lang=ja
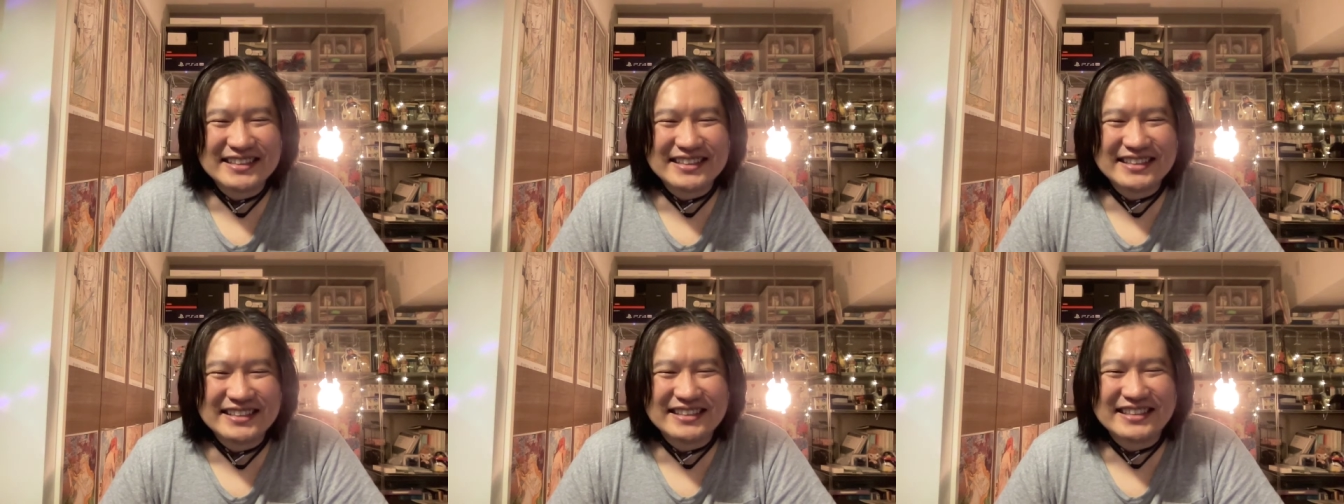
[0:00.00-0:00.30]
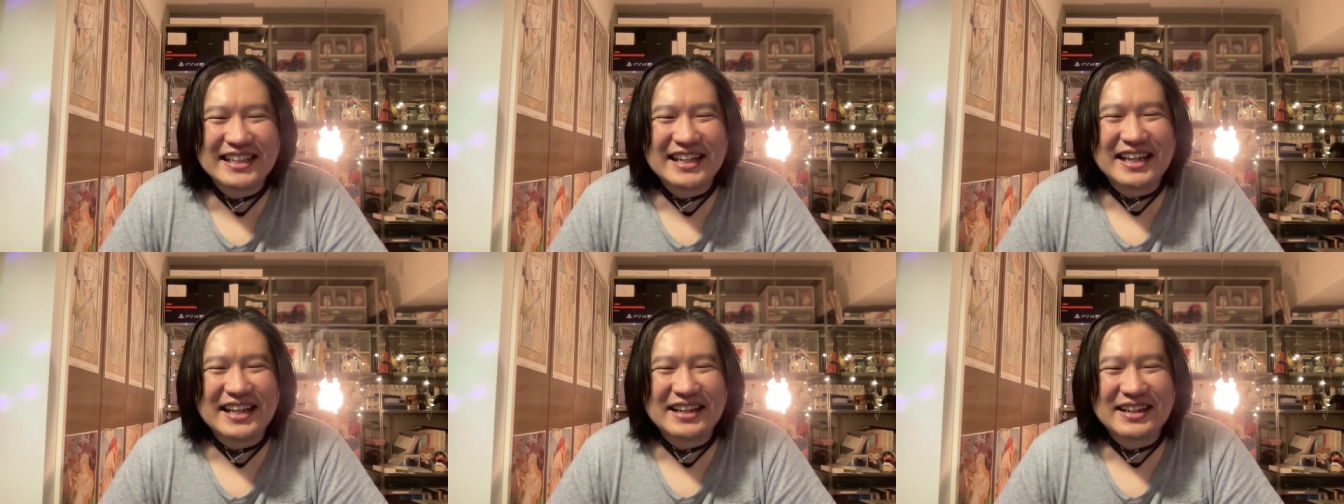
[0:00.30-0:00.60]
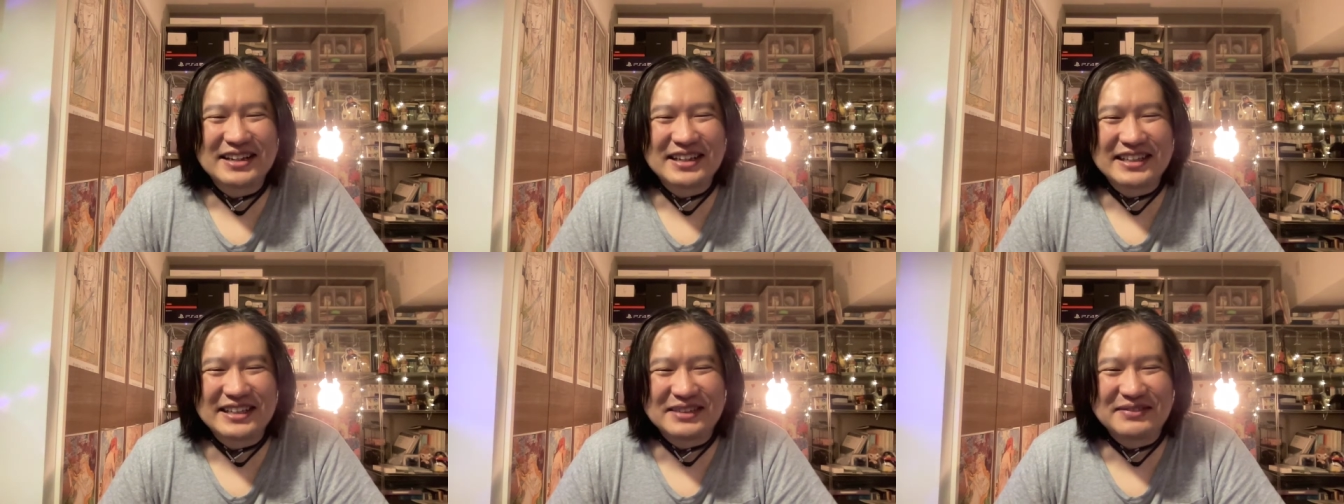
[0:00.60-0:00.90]
して
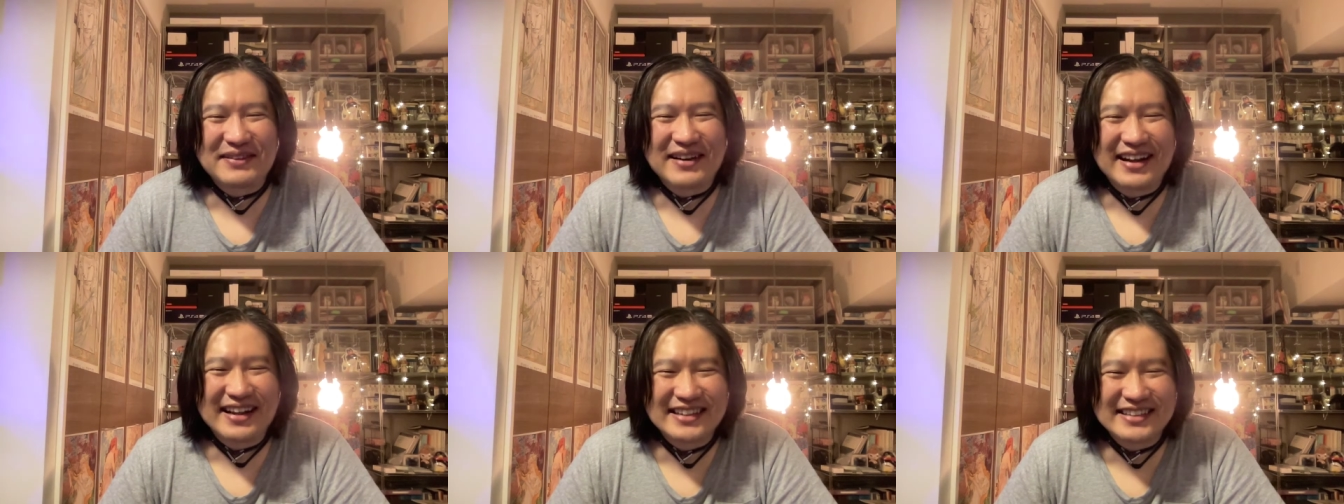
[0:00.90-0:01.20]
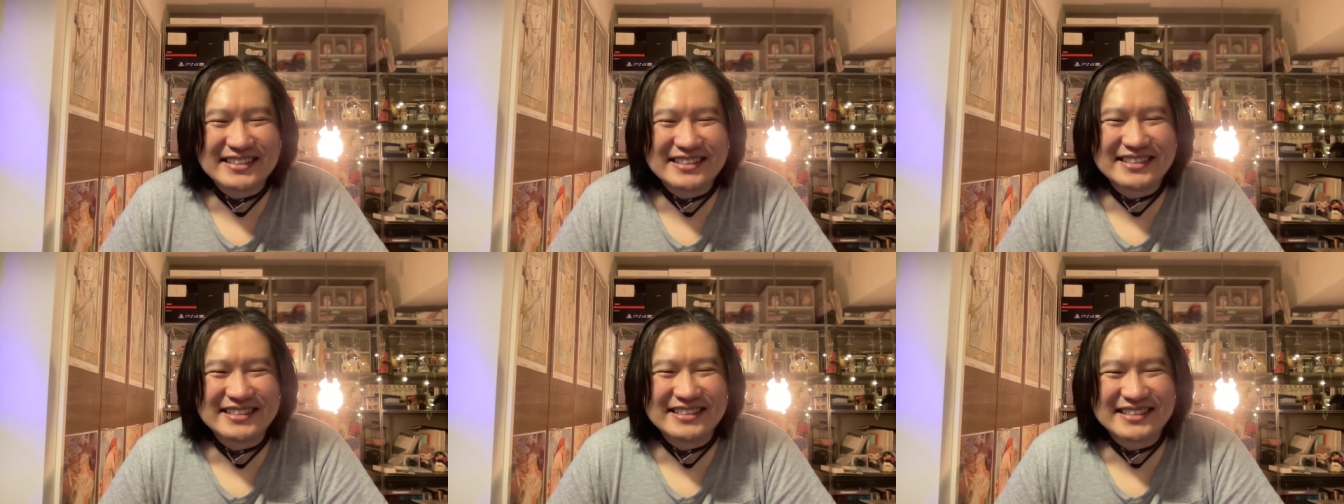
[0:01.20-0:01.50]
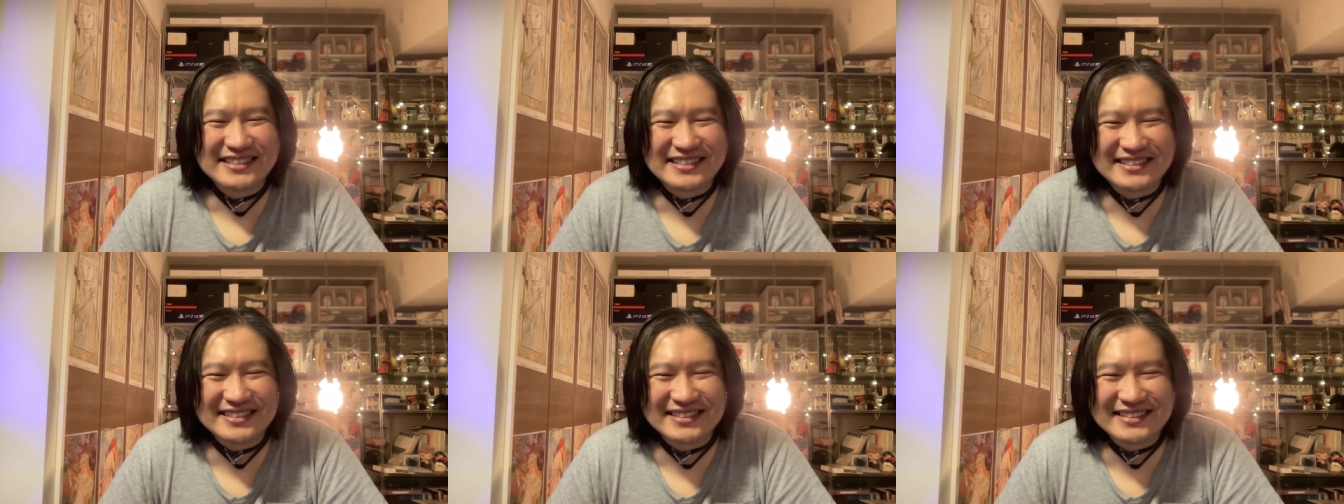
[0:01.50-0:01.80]
いま
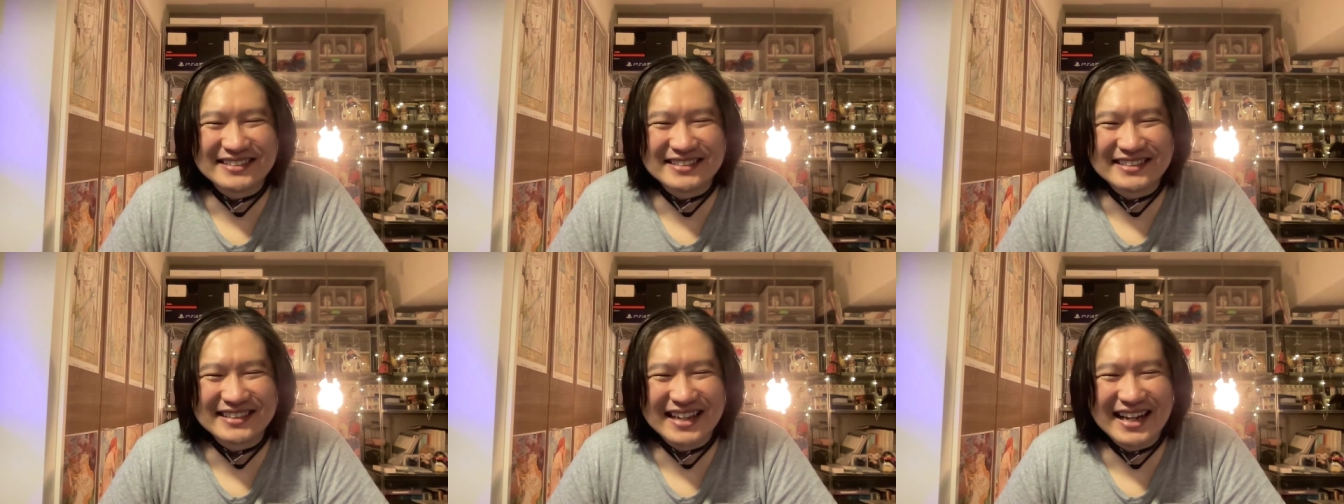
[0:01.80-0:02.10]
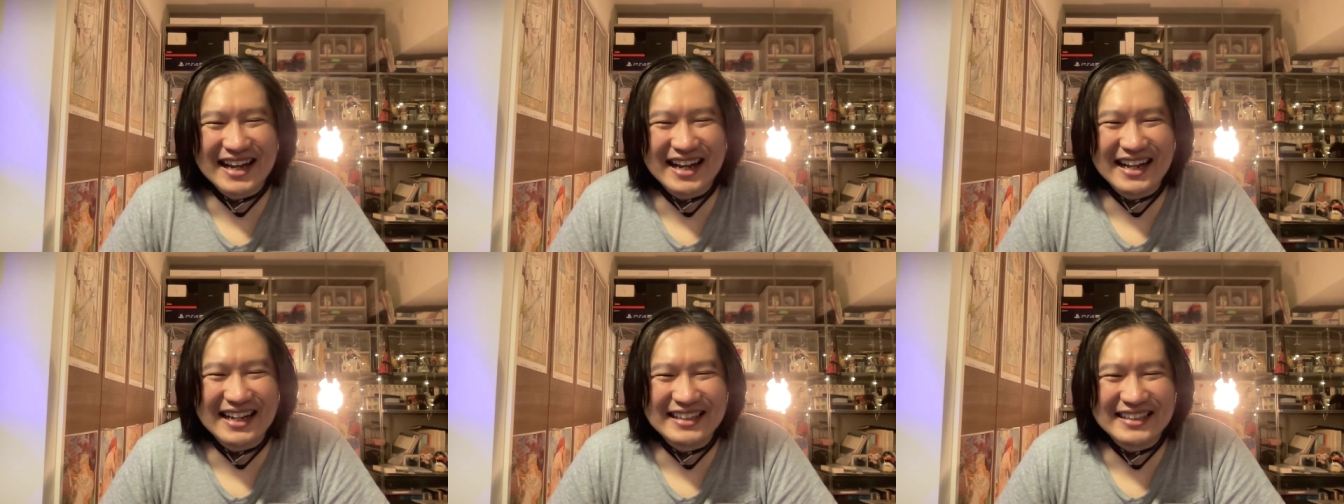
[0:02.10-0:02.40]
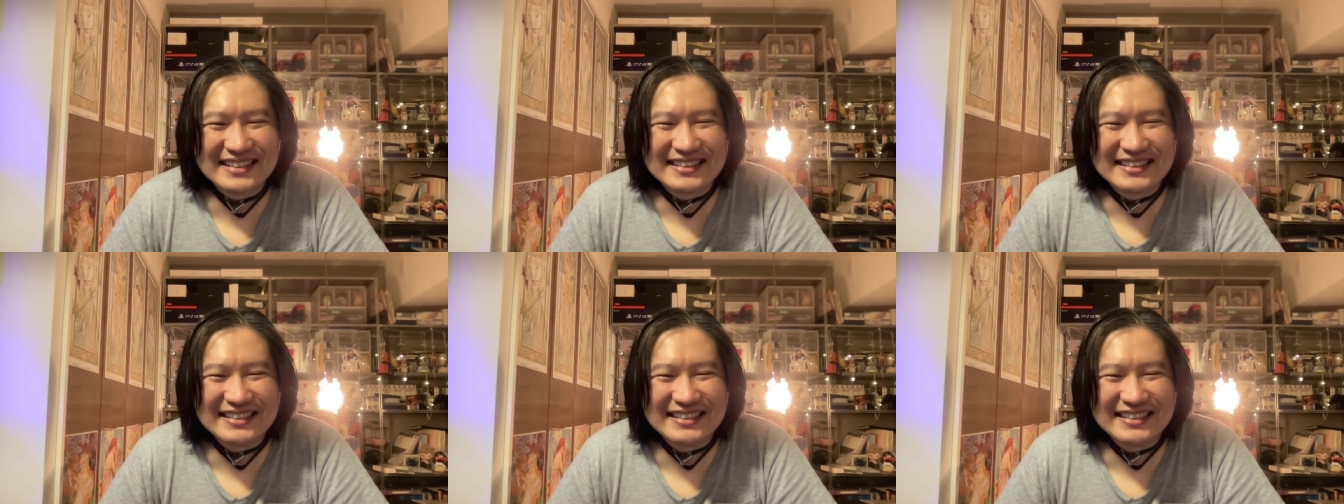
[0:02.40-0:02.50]
すはい